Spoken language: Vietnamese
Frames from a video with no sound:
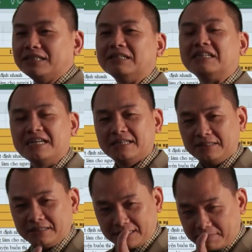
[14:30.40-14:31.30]
gì
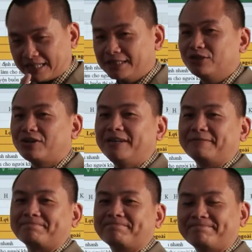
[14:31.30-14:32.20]
thì bạn tin tôi đi,
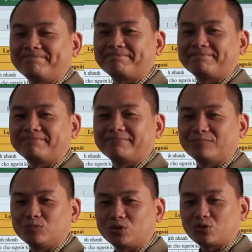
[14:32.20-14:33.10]

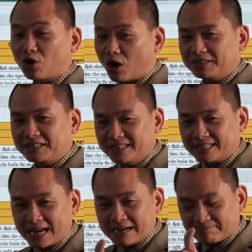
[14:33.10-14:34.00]
tôi nói chính
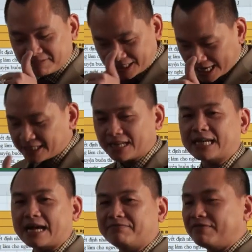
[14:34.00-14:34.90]
xác, sát sàn
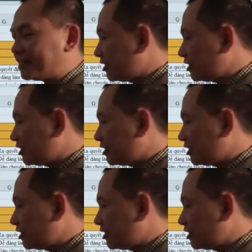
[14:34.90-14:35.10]
sạt. Và